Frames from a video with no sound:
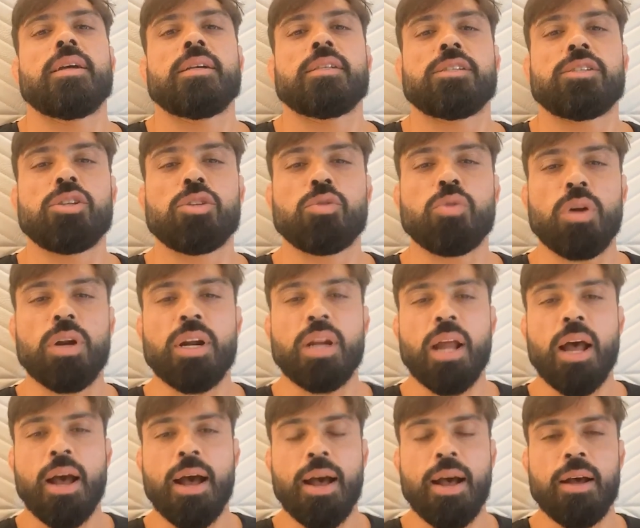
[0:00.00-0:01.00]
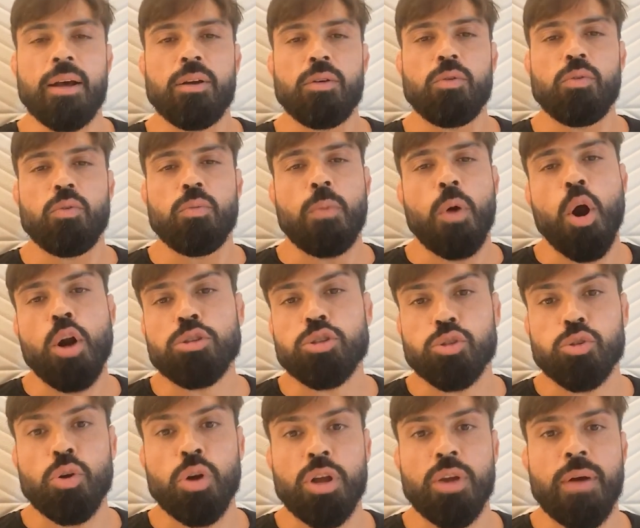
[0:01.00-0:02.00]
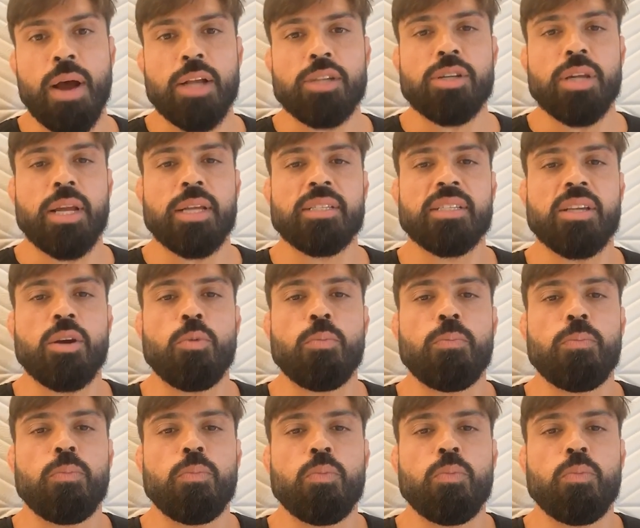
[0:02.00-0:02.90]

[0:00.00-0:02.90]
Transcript: se tornar o maior sonho, acho, é ser um,